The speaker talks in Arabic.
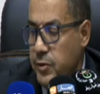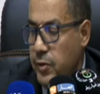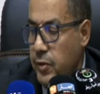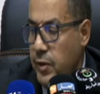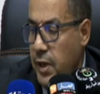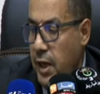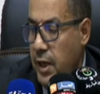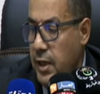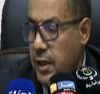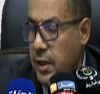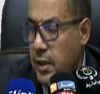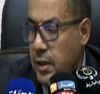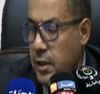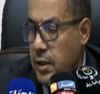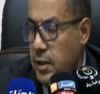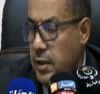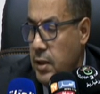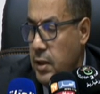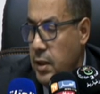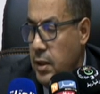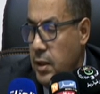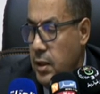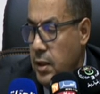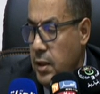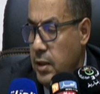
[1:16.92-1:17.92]
على
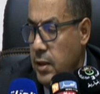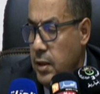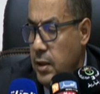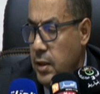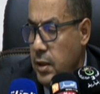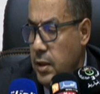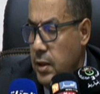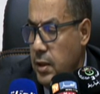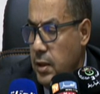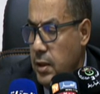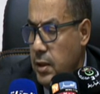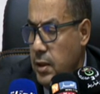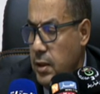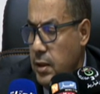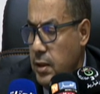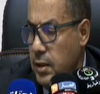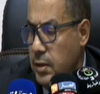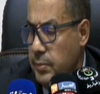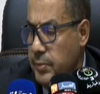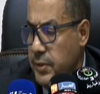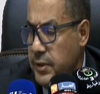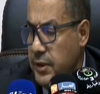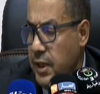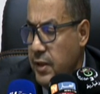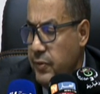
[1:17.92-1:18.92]
من
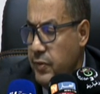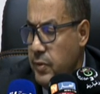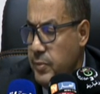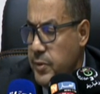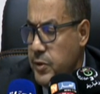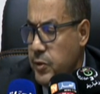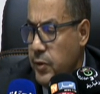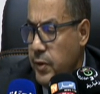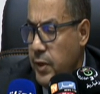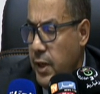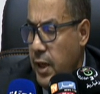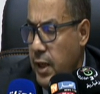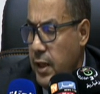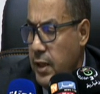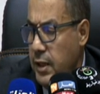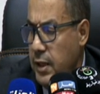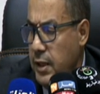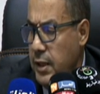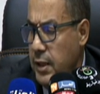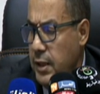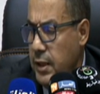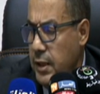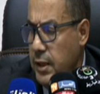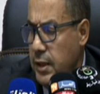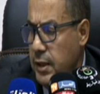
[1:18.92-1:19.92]
طرف المسؤول
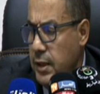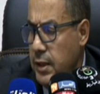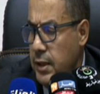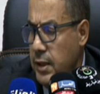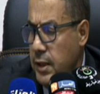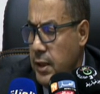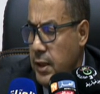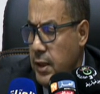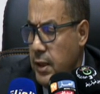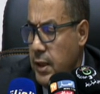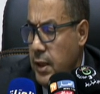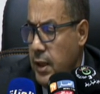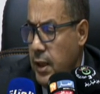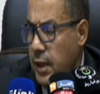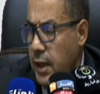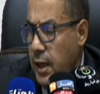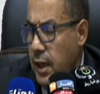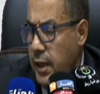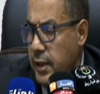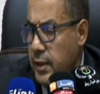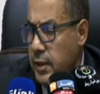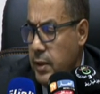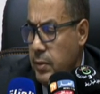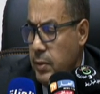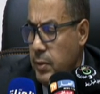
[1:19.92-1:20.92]
على
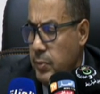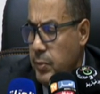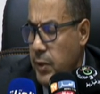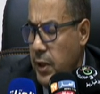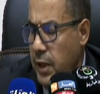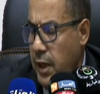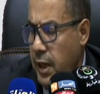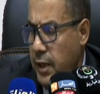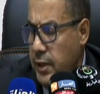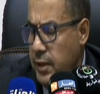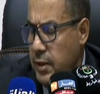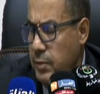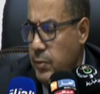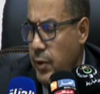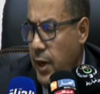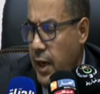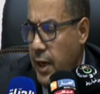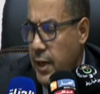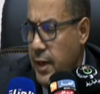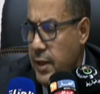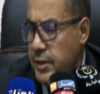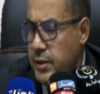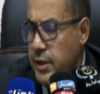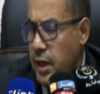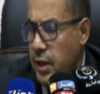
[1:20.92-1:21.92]
عن
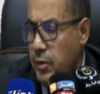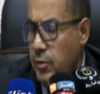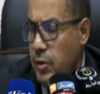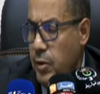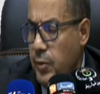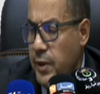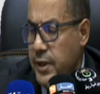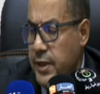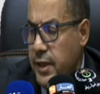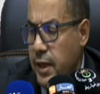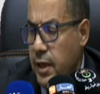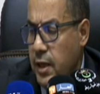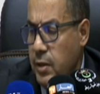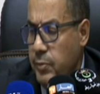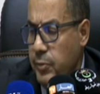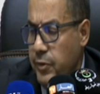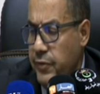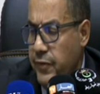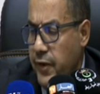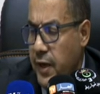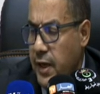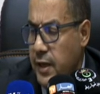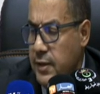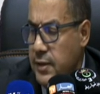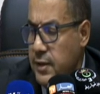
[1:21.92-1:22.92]
المعالجة والوثائق المرفقة
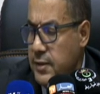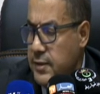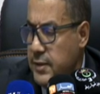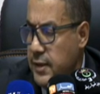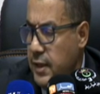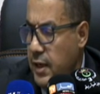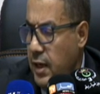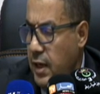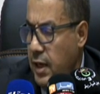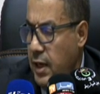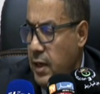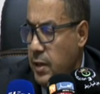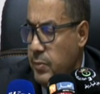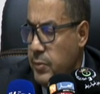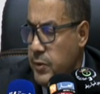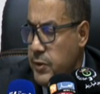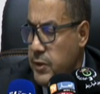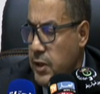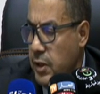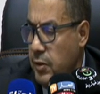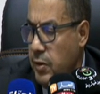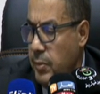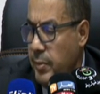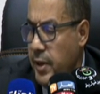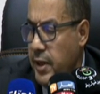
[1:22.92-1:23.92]
ذات الصراع على مستوى
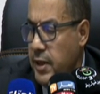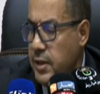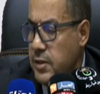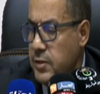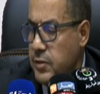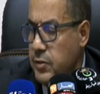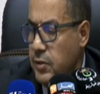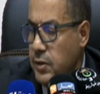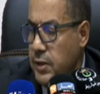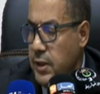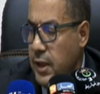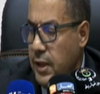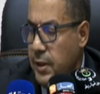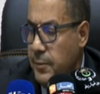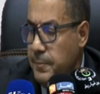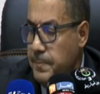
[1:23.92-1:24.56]
مقر السلطة